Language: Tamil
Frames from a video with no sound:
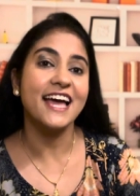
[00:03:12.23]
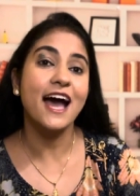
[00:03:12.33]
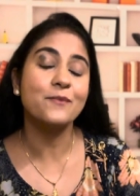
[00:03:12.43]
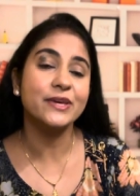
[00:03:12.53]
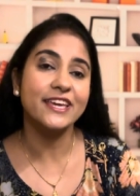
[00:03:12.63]

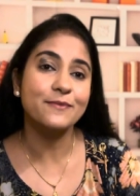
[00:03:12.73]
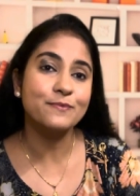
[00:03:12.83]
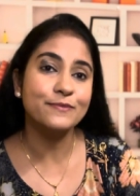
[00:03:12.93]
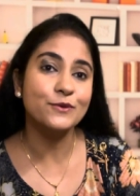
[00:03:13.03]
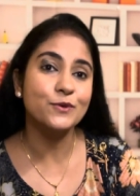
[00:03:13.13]
நாம்
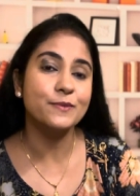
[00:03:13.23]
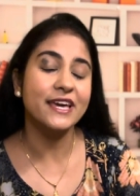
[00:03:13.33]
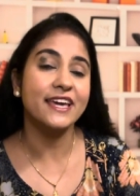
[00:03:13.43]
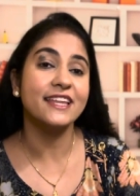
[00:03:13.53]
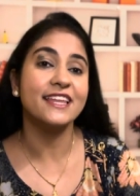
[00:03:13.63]

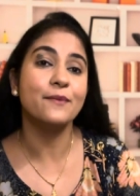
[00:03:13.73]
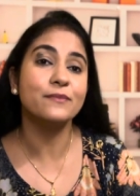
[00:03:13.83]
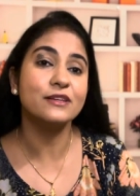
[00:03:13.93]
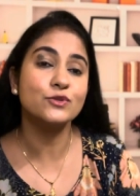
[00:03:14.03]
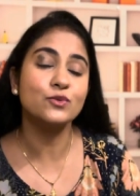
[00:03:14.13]
எப்பவுமே
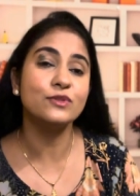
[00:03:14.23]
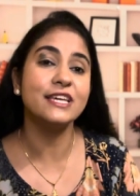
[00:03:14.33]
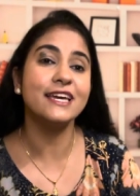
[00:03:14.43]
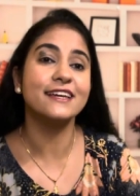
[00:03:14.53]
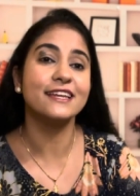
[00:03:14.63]
நம்மளை
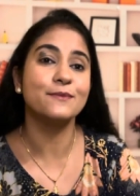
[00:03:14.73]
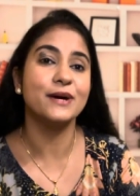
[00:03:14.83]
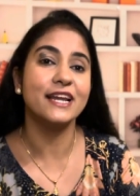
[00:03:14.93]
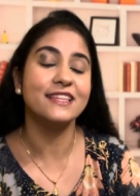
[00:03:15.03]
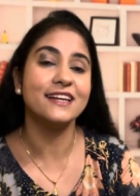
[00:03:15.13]
சுற்றி இருக்கிற
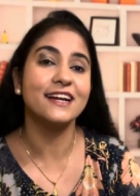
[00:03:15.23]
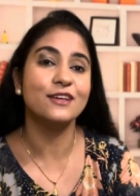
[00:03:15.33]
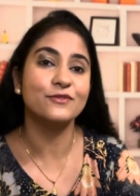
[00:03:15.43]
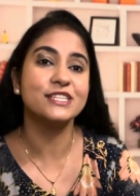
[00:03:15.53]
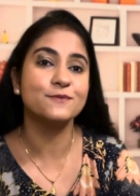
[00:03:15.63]

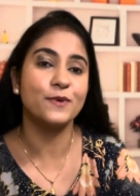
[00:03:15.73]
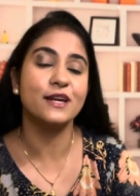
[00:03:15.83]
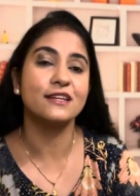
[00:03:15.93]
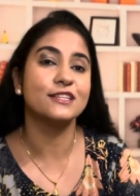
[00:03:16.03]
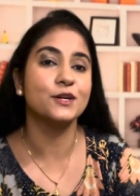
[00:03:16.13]
மனிதர்களை ஃபிக்ஸ்
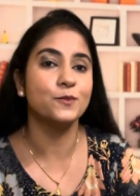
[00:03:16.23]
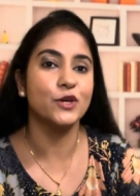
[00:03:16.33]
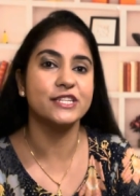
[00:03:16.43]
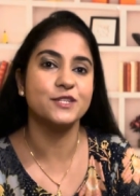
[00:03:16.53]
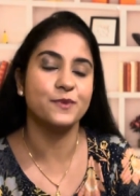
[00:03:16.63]
பண்ணுறதுக்கு
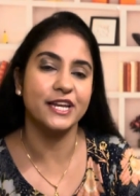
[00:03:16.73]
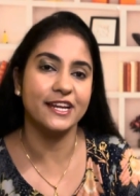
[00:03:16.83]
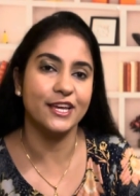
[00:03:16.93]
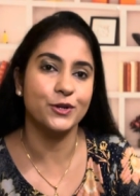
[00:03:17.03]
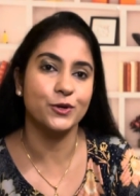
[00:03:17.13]
முயற்சி
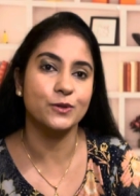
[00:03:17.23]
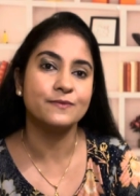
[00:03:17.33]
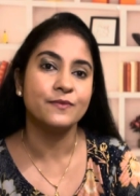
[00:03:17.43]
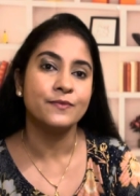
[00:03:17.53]
பண்ணிக்கிட்டே இருக்கிறோம்